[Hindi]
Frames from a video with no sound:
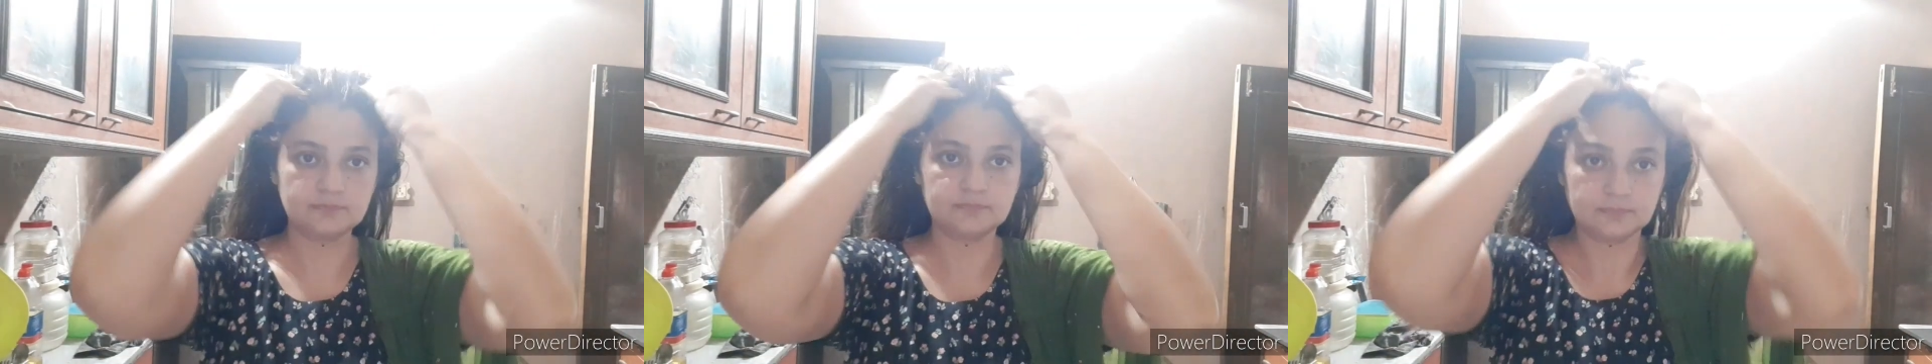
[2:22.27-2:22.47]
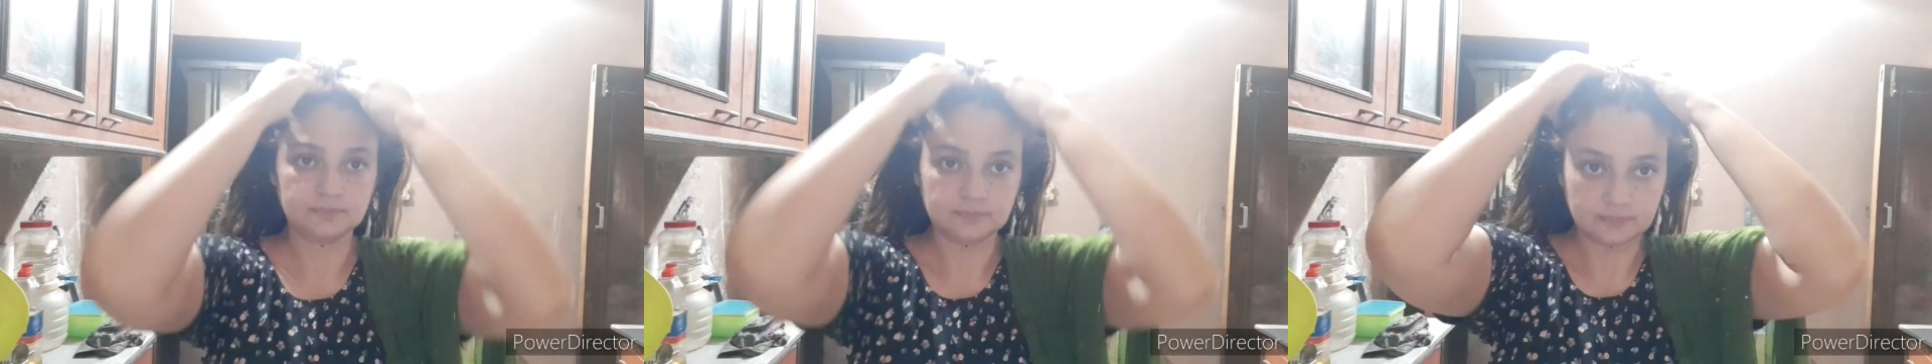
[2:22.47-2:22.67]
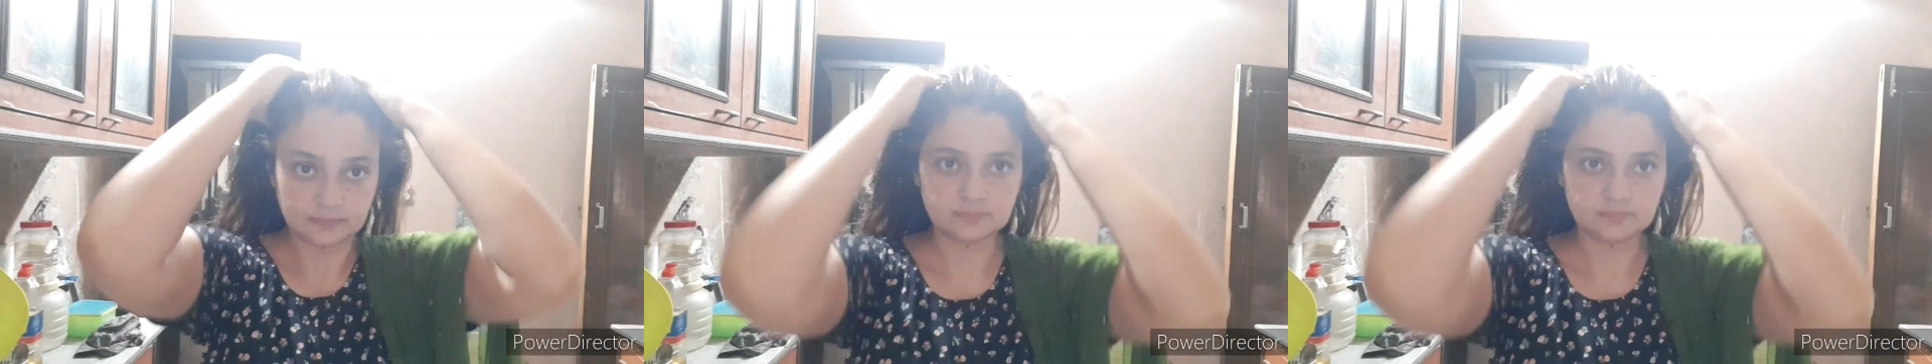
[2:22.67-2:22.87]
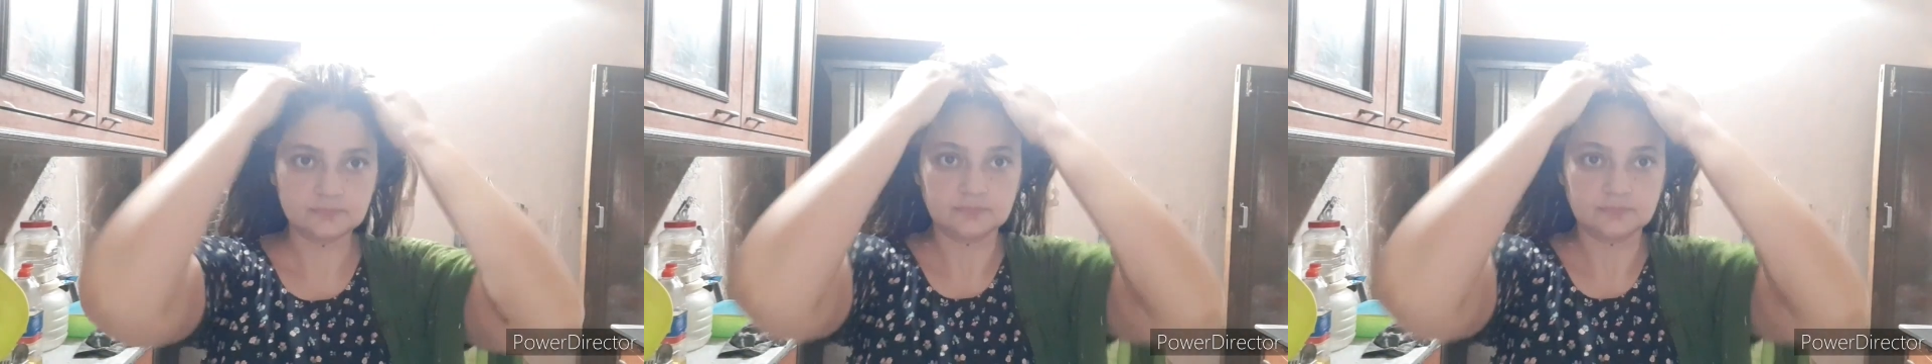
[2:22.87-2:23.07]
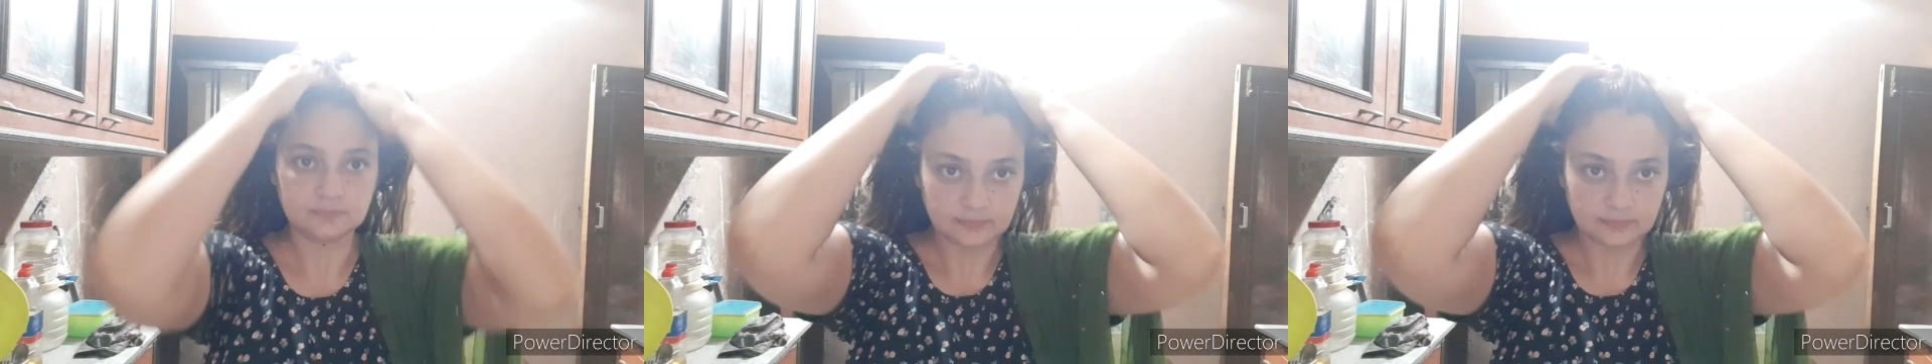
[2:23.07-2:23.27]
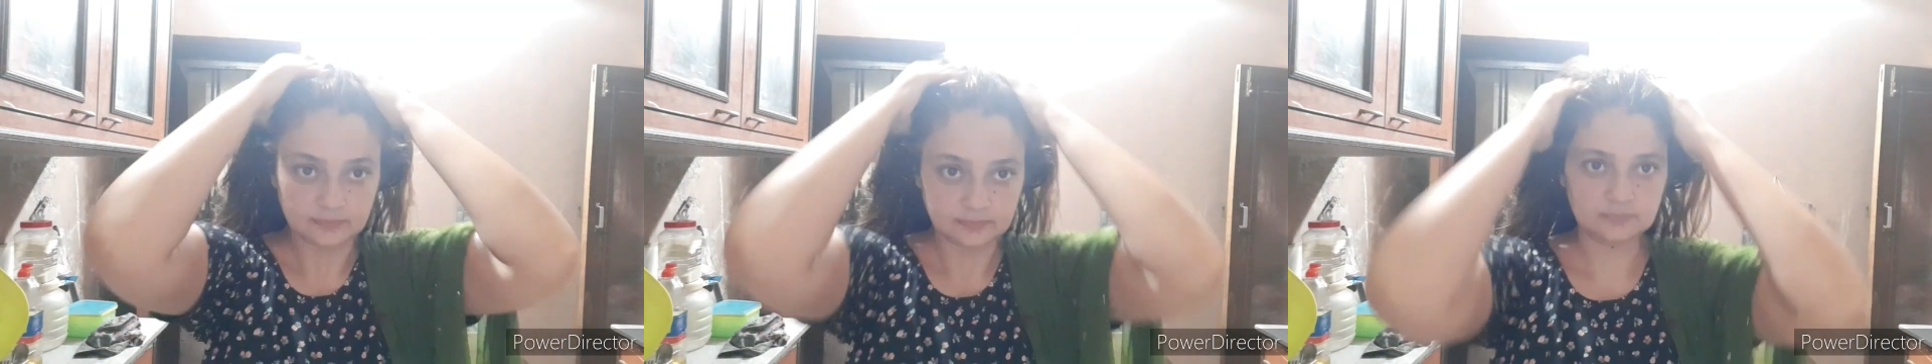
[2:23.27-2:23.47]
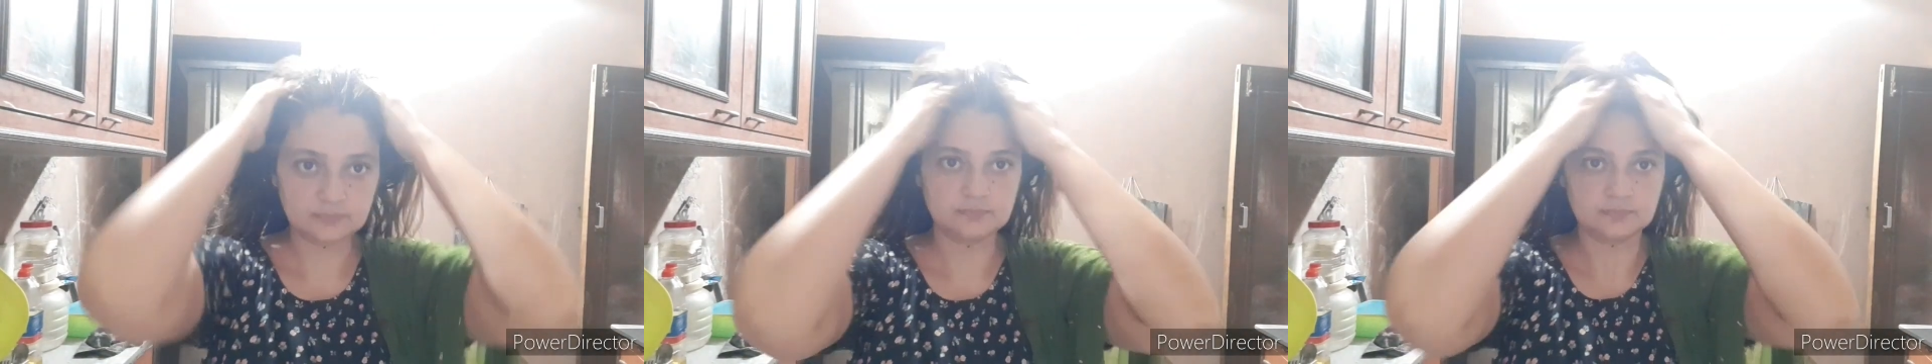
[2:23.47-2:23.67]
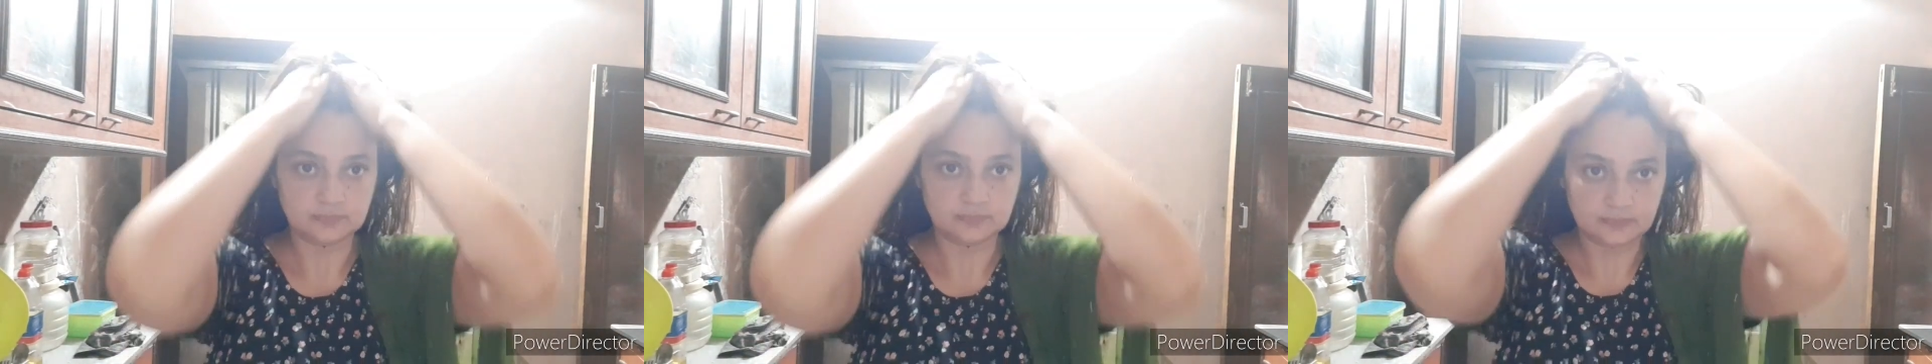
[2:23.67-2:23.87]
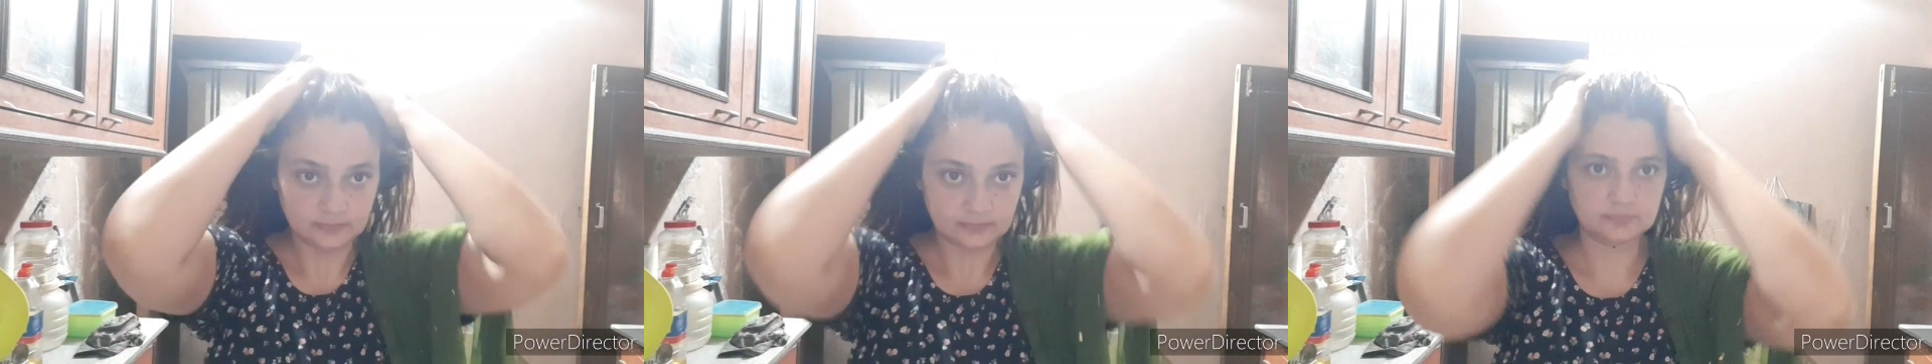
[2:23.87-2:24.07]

कलर करके मेरे बहुत ड्राई हो गए हैं मैंने